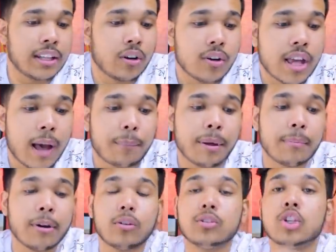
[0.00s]
देखो यहाँ पे
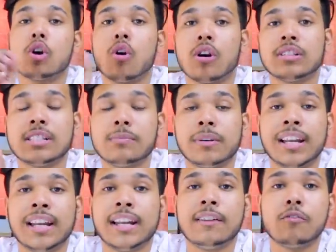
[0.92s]
मेरे को जो एक और चीज़
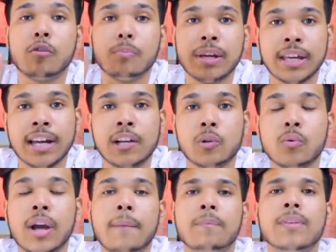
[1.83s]
बढ़िया लग रही है वो मी ए टू
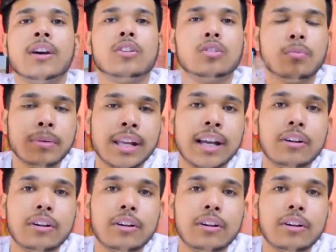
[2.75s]
है तो मी